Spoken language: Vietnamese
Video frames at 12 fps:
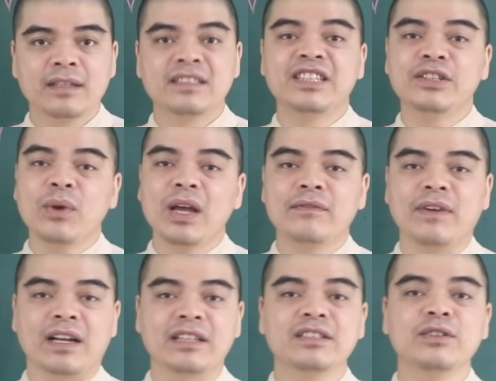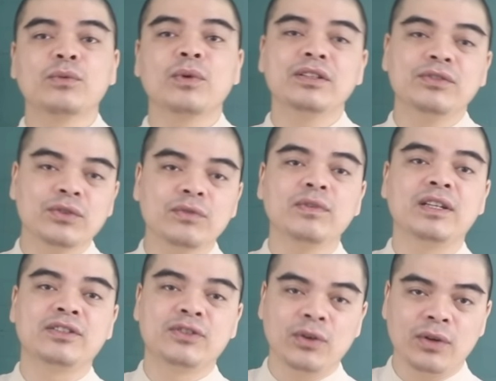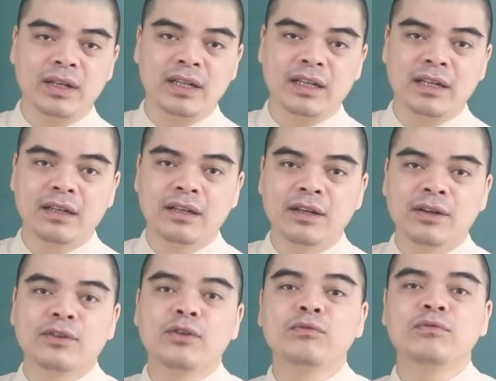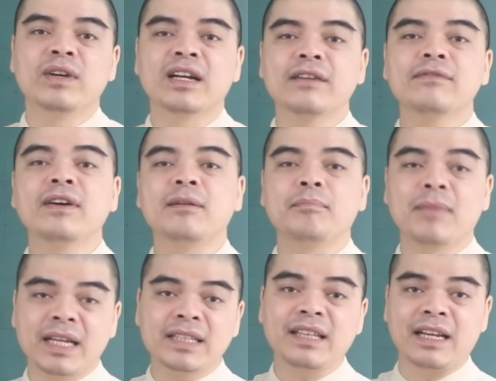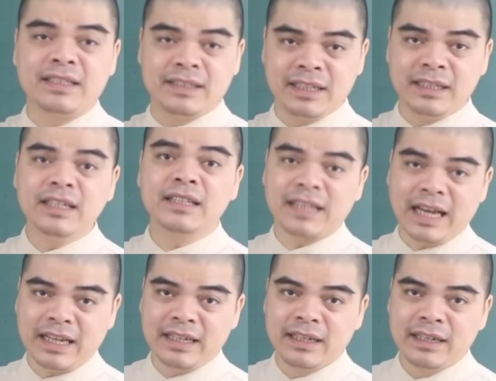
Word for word: Trí tuệ và cái sự quyến rũ vượt trội cùng với cái vận may tài chính hiện tại